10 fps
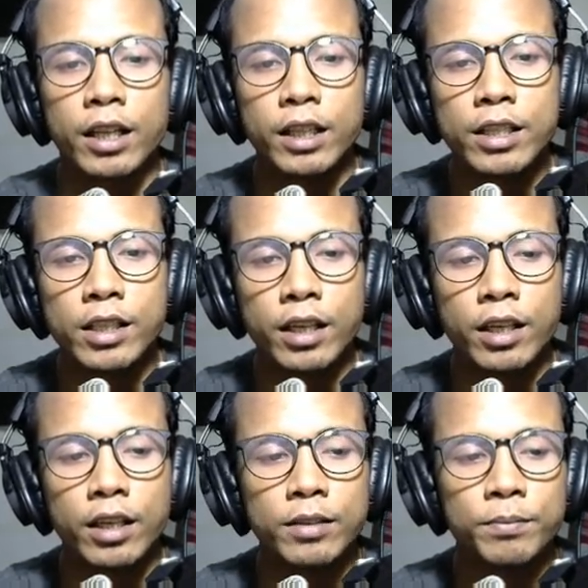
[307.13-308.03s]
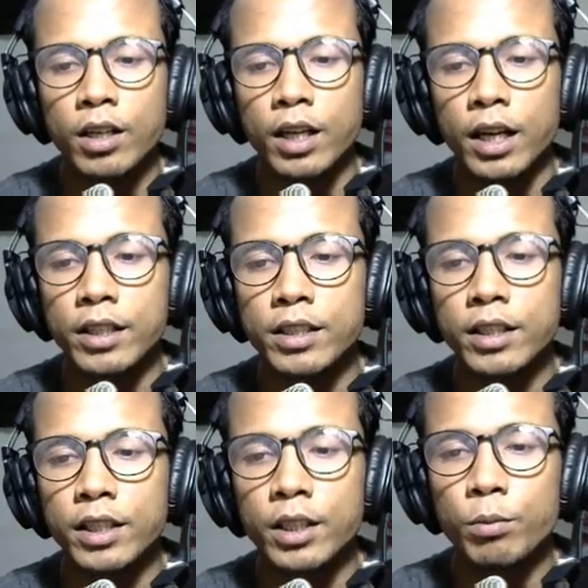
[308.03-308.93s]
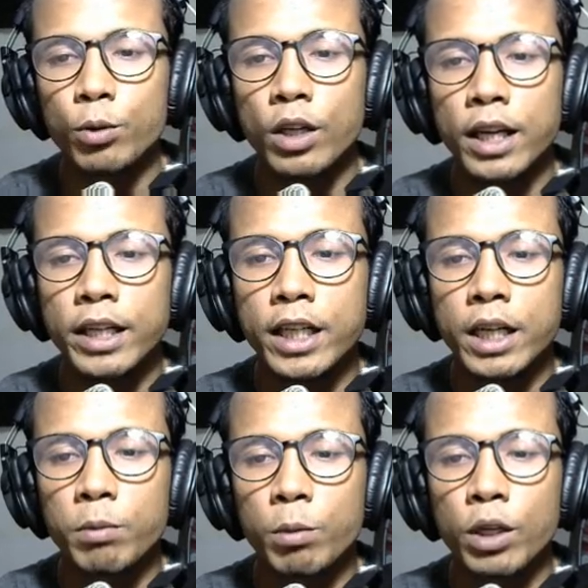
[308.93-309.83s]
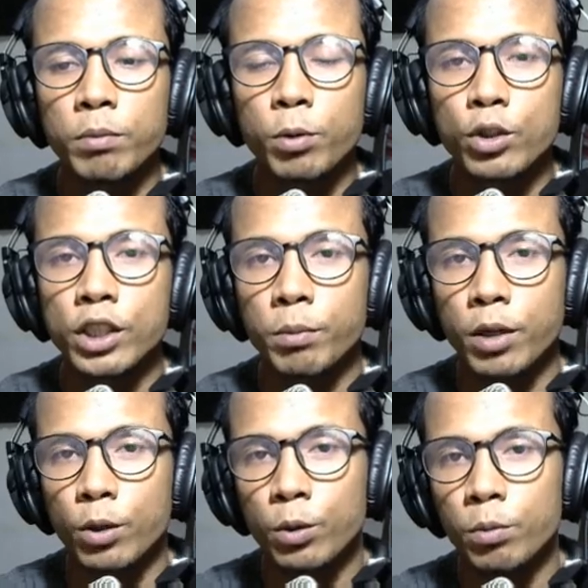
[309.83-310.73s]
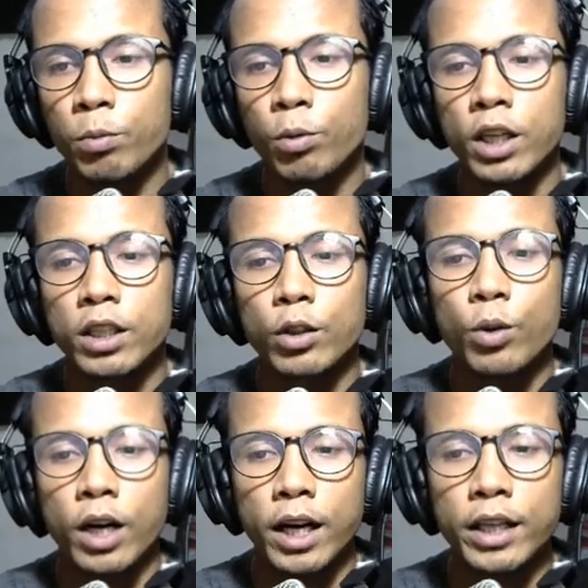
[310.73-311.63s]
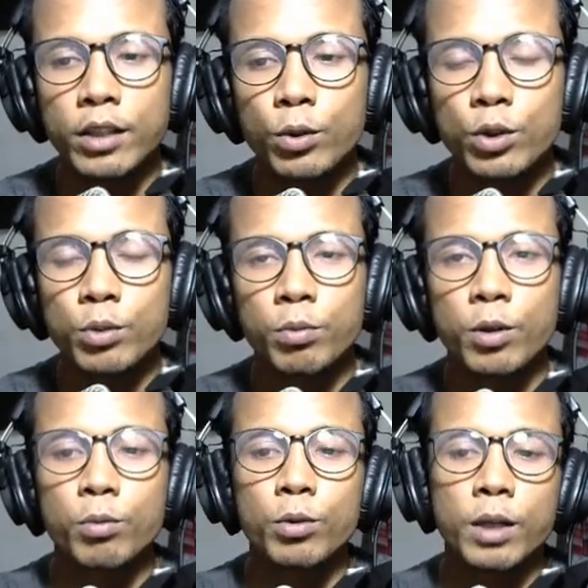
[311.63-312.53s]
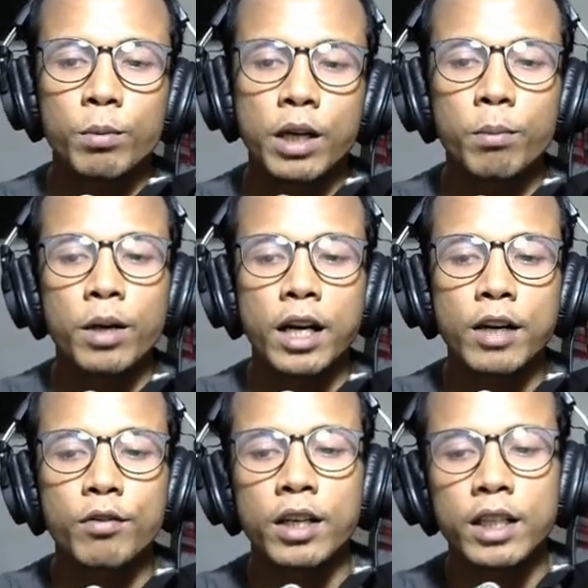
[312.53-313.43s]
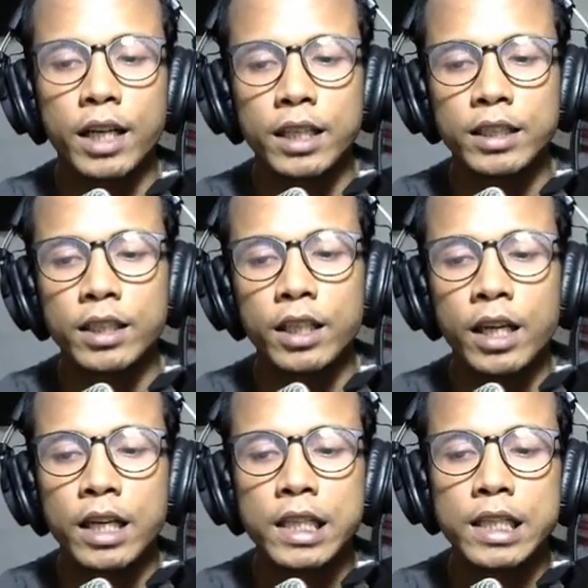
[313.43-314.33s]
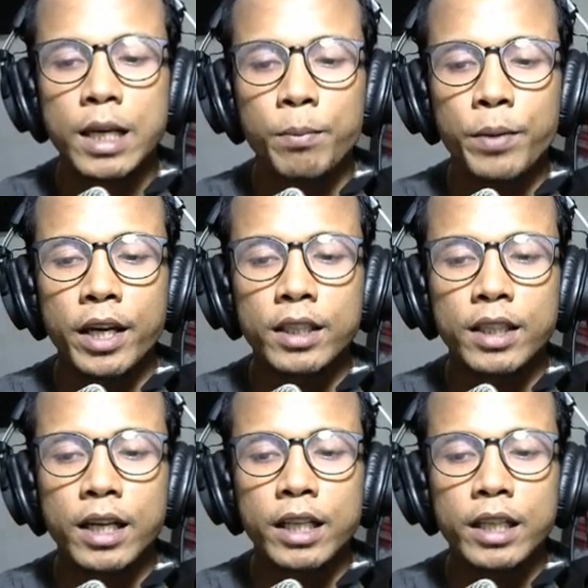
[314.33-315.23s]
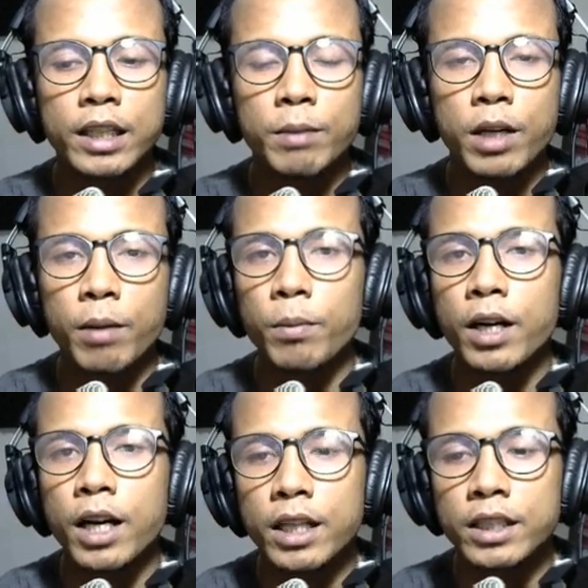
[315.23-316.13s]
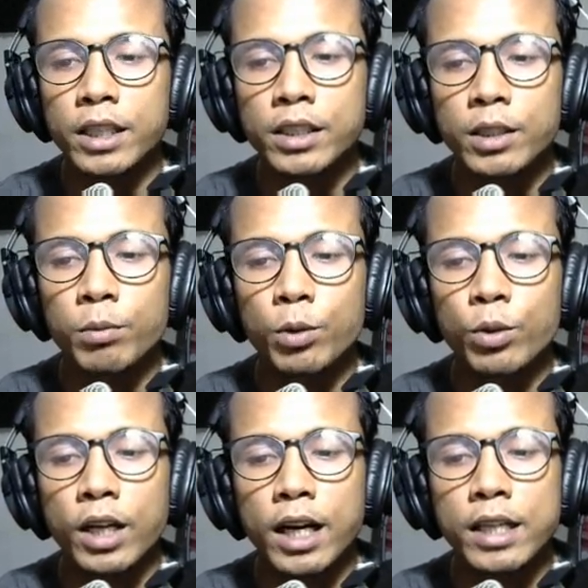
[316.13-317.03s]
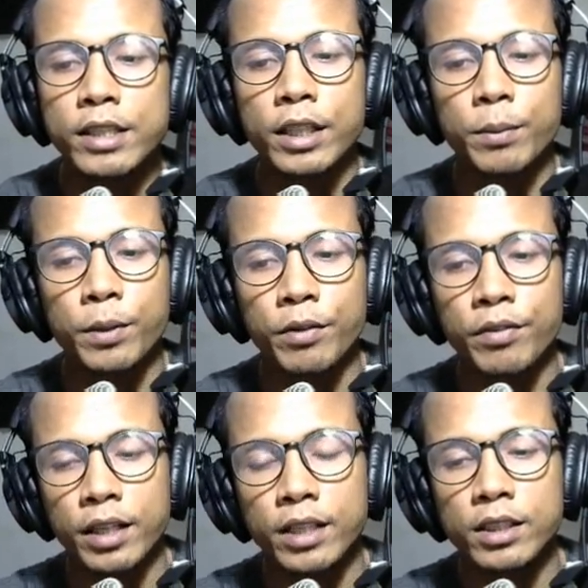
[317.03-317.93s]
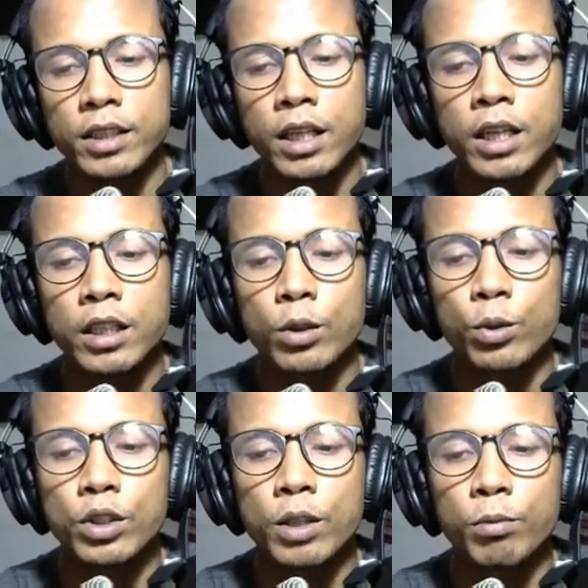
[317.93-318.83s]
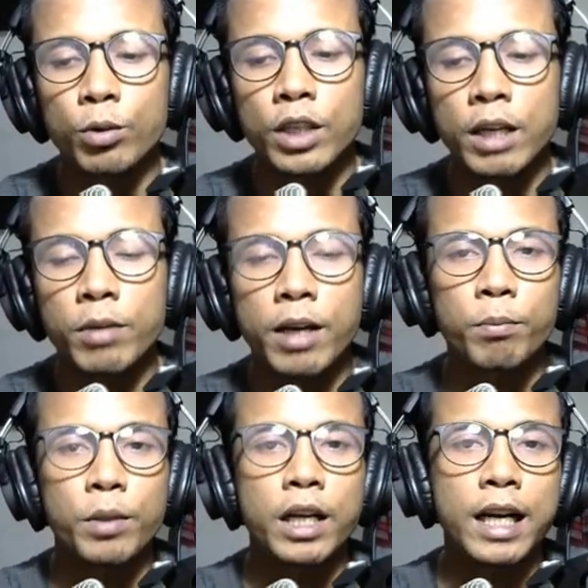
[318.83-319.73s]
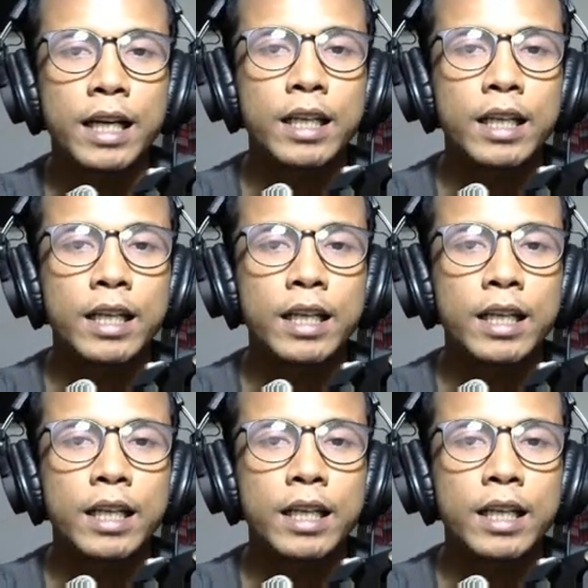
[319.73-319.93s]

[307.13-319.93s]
Kita cek ya. Nah, di sini mulai dari membuat project baru, membuat UI, terus kemudian menambahkan validasi sampai yang terakhir kita menambahkan session menggunakan set preference, terus kemudian menampilkan